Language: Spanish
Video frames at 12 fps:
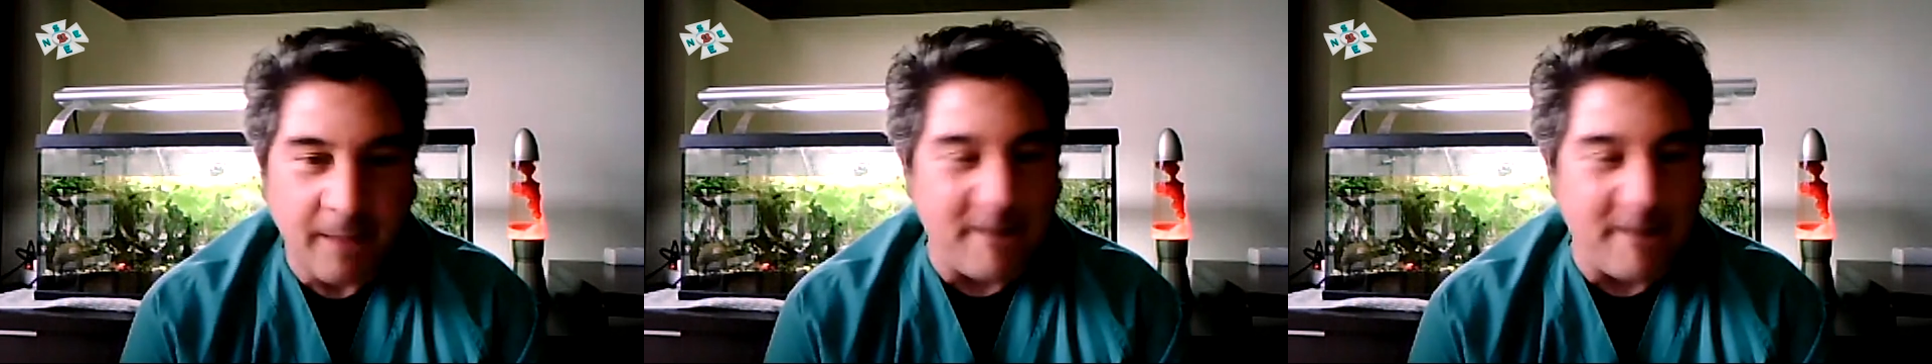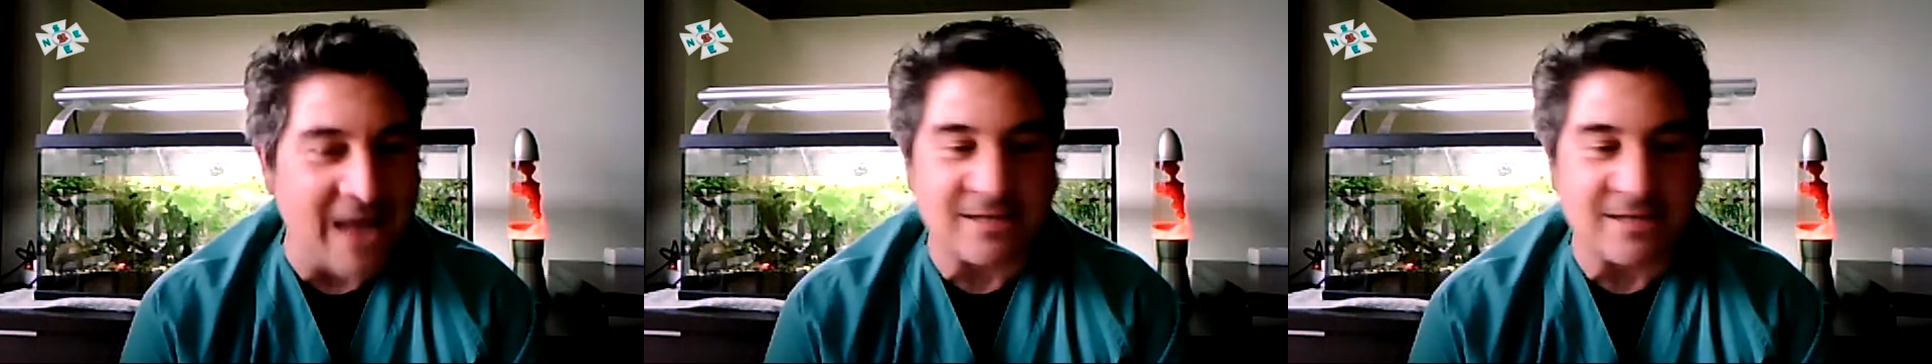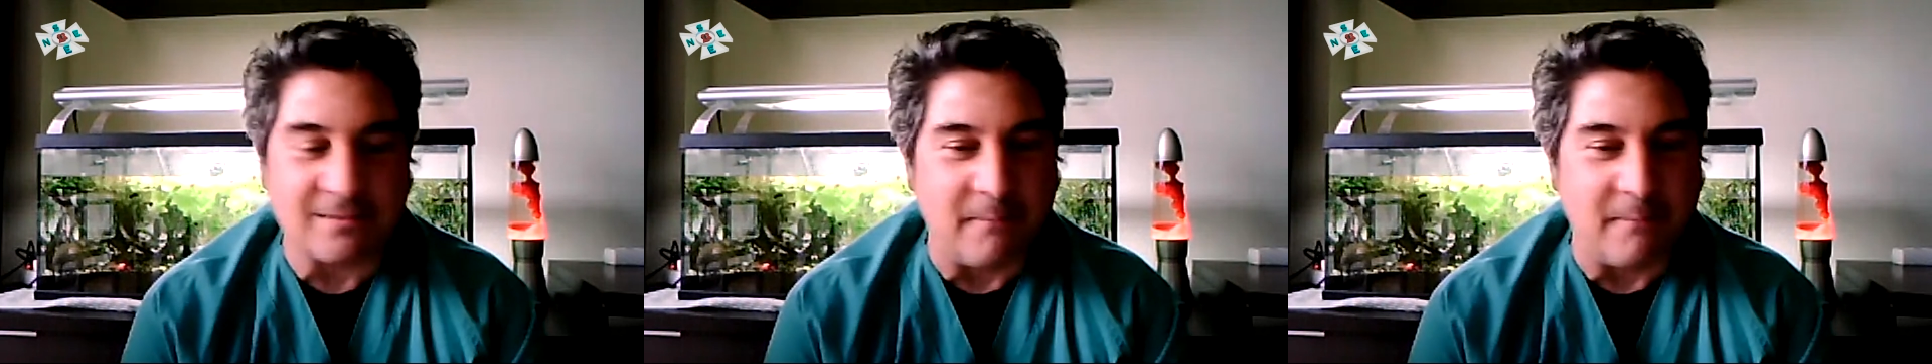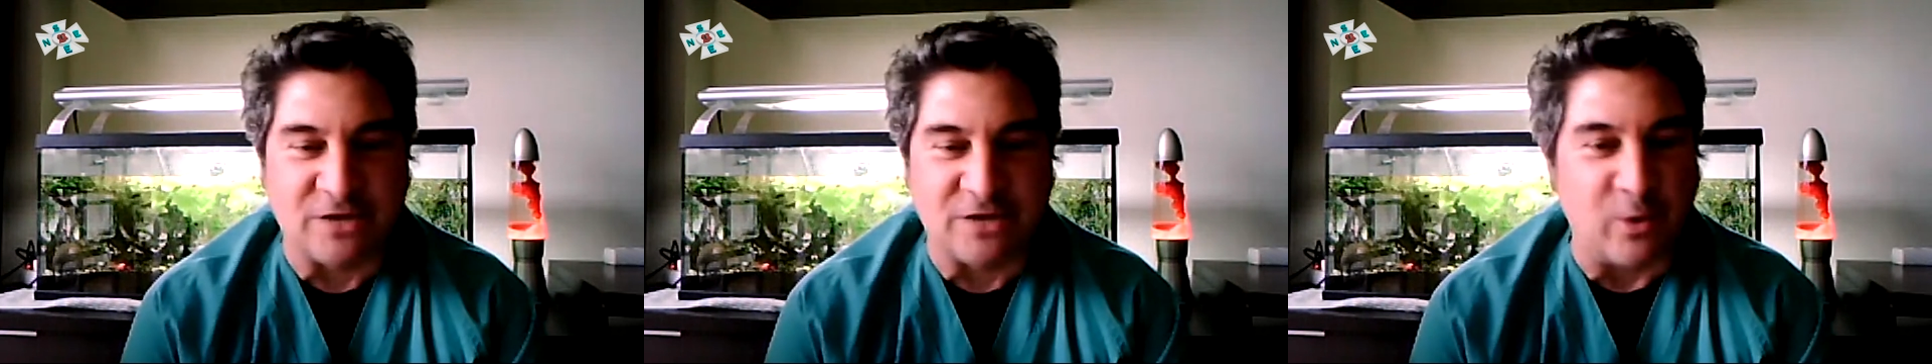
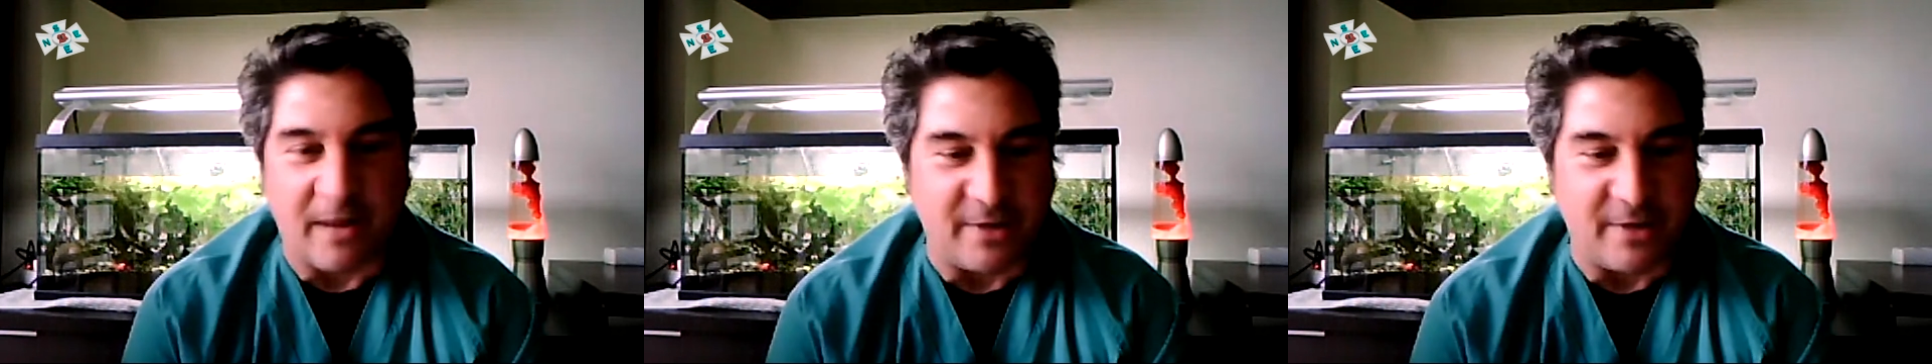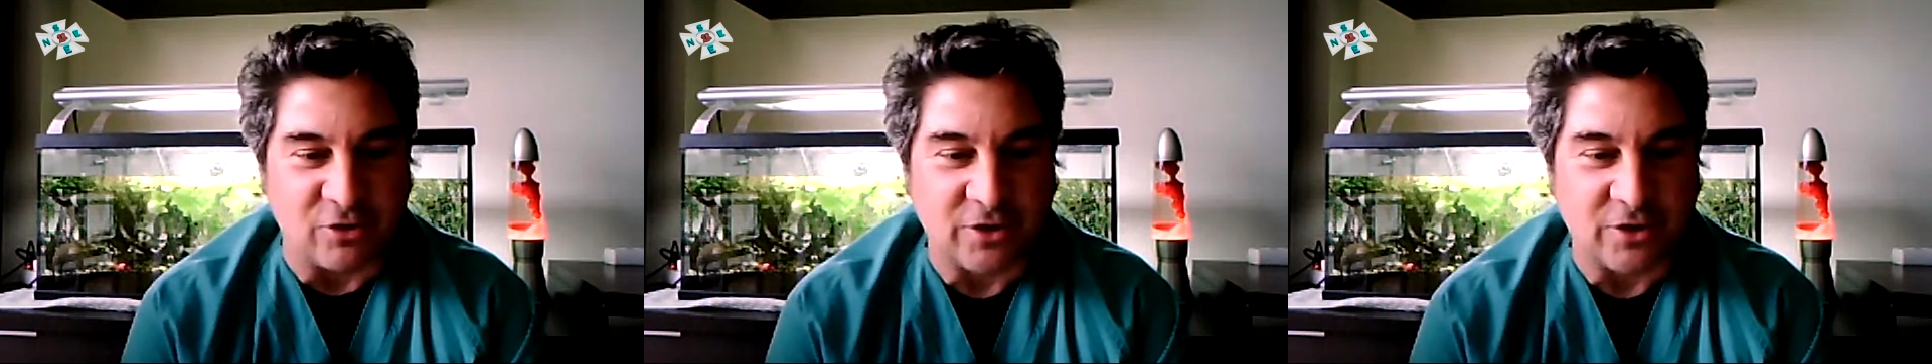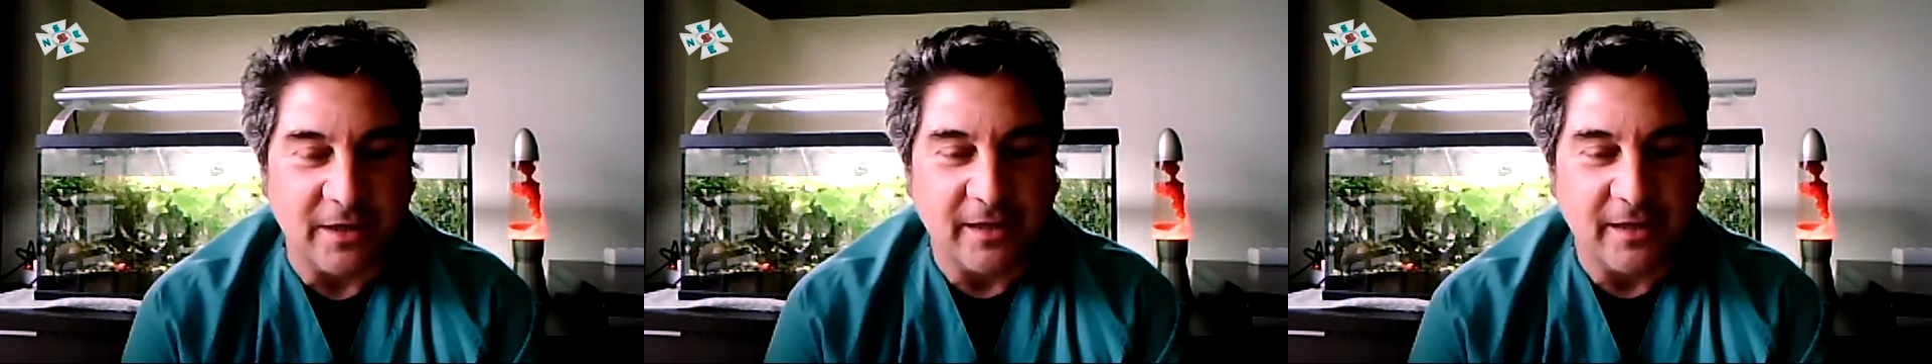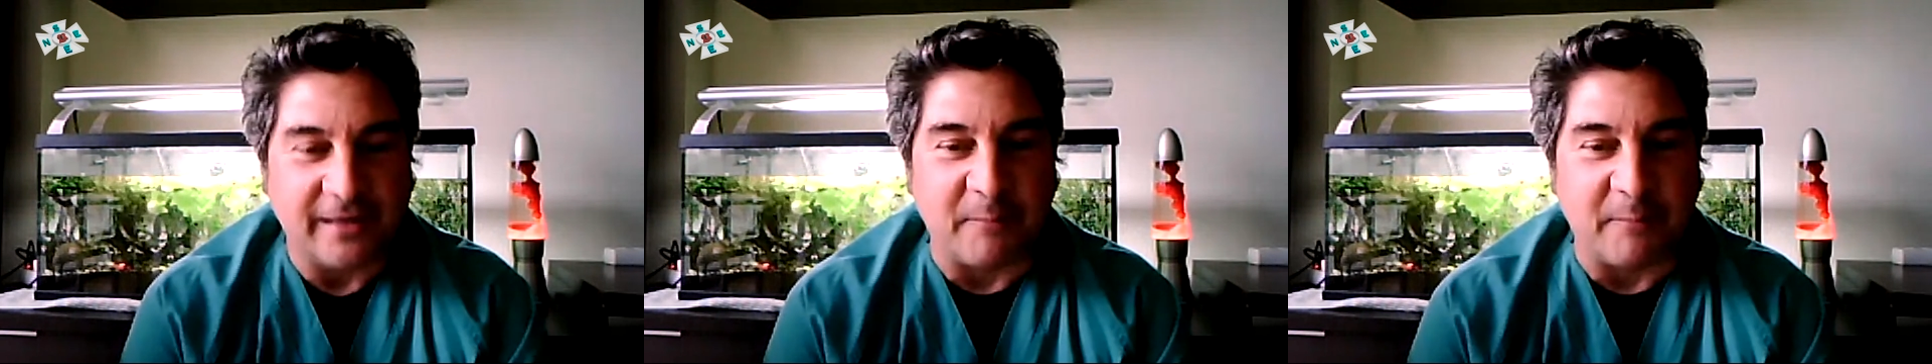más, más no era menos
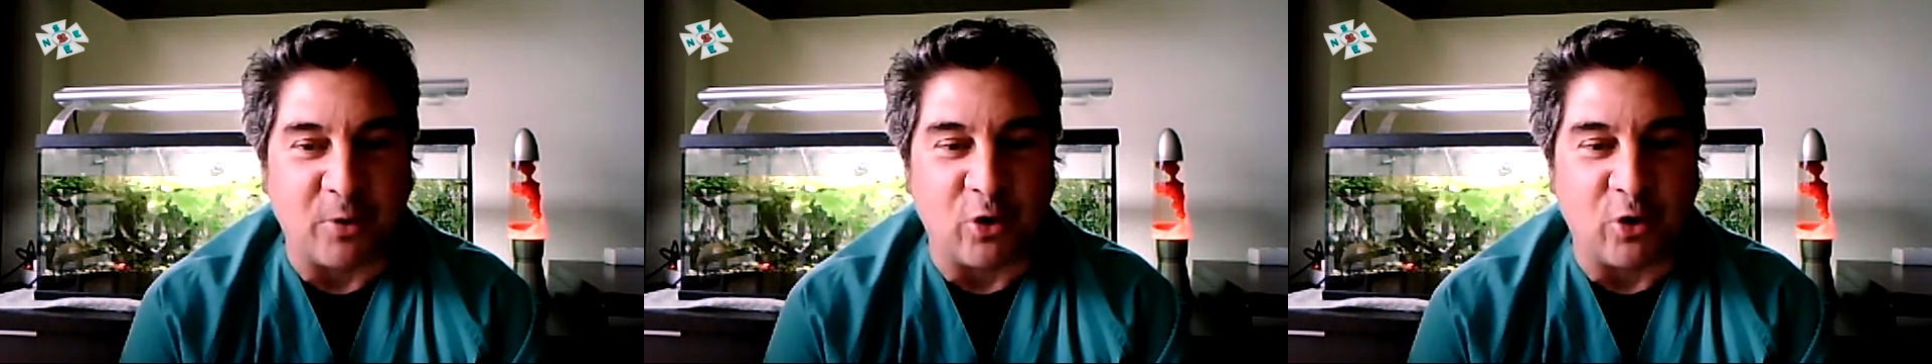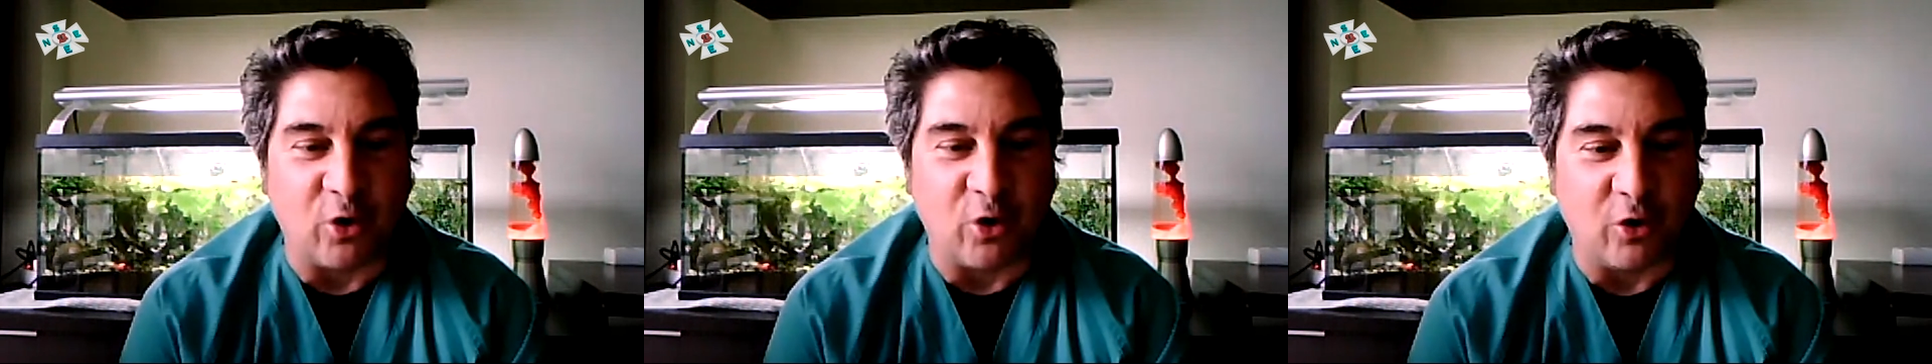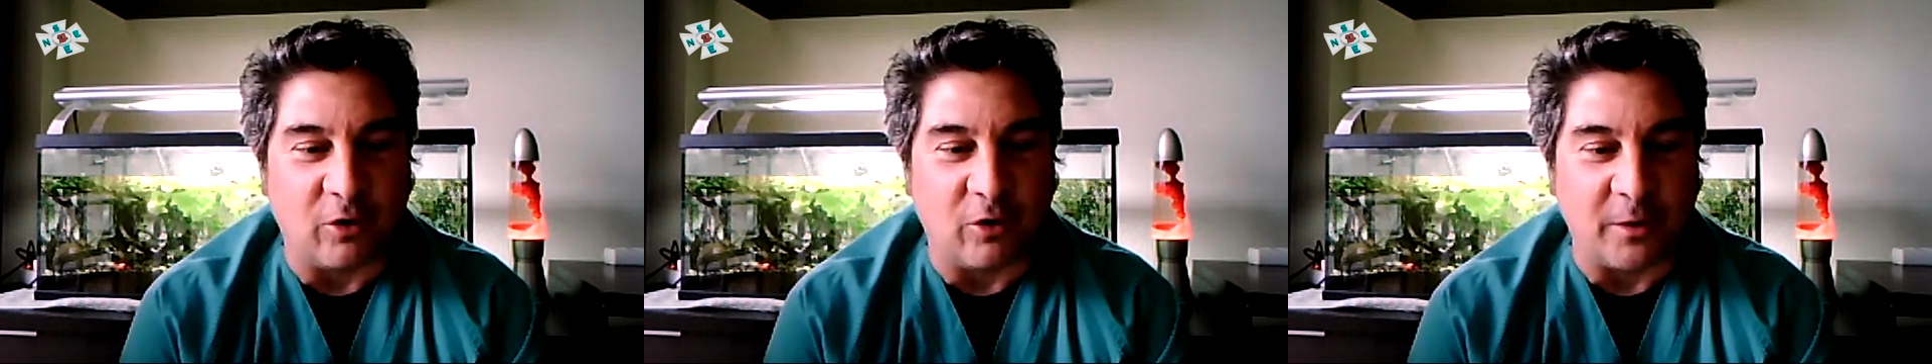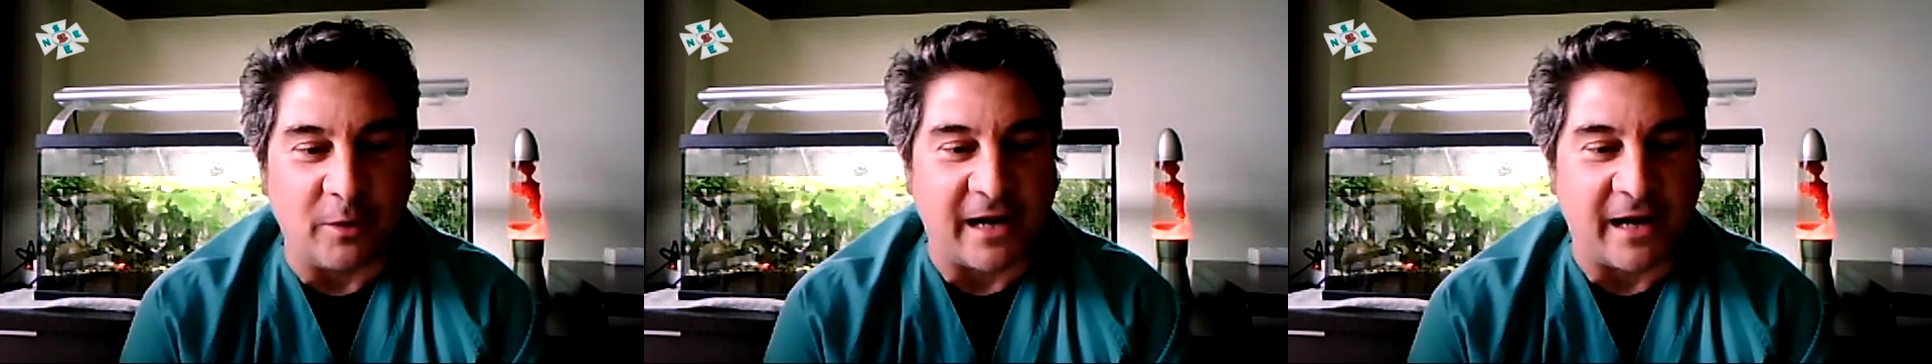y
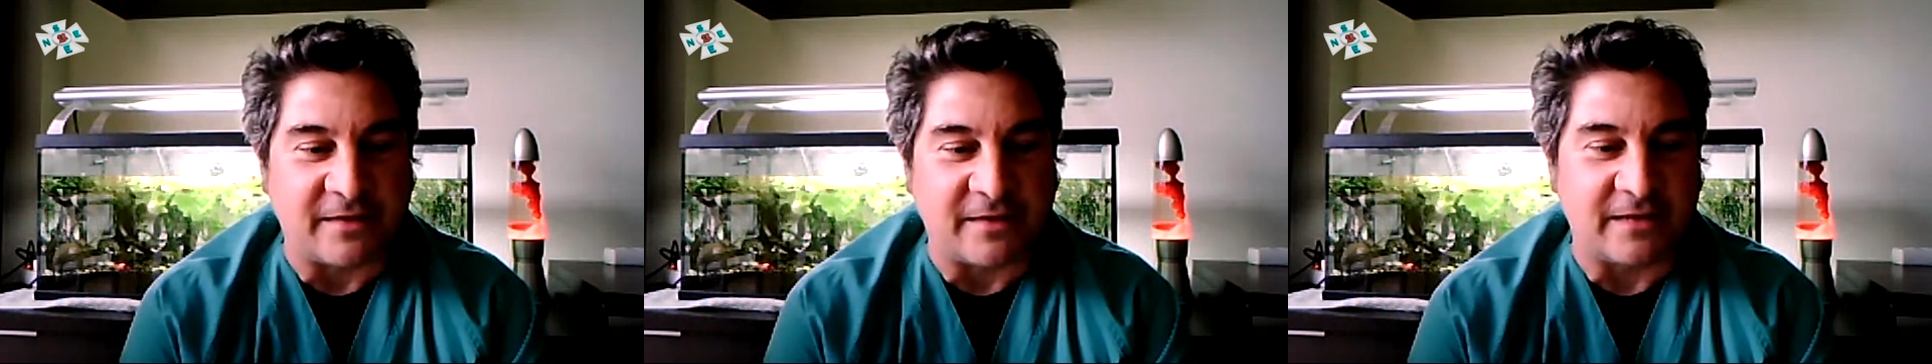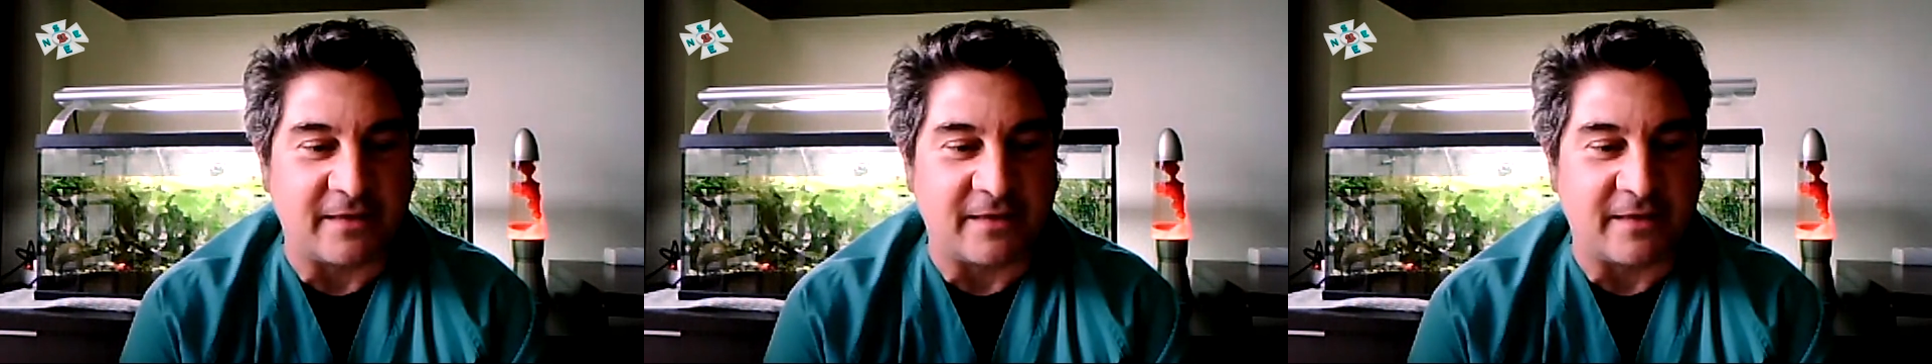tampoco igual era